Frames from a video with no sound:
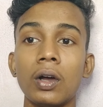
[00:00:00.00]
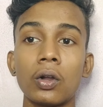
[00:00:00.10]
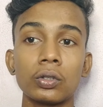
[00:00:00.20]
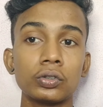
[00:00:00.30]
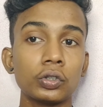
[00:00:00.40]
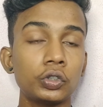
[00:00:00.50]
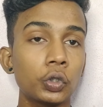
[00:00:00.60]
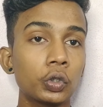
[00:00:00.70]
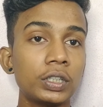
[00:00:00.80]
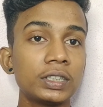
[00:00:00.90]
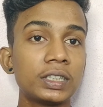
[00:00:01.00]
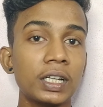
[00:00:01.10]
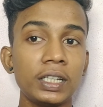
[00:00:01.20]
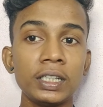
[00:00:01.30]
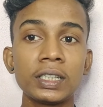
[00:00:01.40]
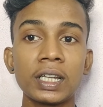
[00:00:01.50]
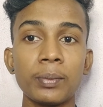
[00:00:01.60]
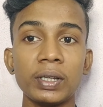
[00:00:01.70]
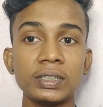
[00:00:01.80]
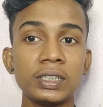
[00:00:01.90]
और दोस्तों ज्योतिष गणित
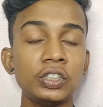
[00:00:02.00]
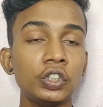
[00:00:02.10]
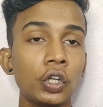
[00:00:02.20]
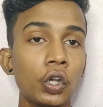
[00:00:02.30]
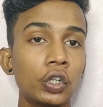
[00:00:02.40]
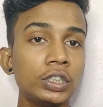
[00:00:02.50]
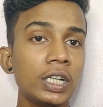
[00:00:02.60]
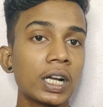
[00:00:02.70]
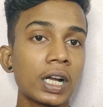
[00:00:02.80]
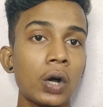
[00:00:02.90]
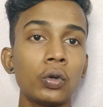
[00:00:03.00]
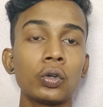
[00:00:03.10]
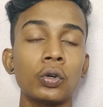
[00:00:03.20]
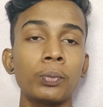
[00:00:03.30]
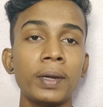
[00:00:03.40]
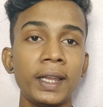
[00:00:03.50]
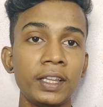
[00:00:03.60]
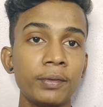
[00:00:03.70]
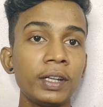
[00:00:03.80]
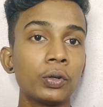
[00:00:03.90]
केमिस्ट्री जियोलॉजी अकाउंट
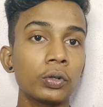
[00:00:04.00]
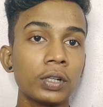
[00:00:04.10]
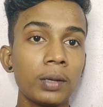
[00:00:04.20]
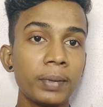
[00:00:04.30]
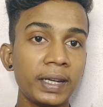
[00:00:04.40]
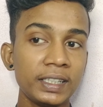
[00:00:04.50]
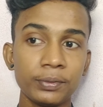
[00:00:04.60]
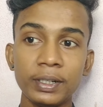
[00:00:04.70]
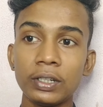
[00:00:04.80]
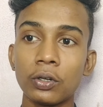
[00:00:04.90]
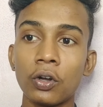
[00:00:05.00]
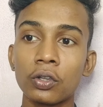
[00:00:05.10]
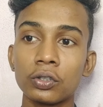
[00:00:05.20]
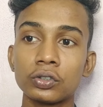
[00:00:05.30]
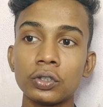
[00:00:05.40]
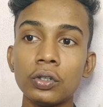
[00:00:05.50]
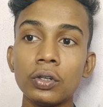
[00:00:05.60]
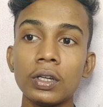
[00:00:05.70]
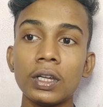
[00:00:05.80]
मैनेजमेंट होटल मैनेजमेंट और दोस्तों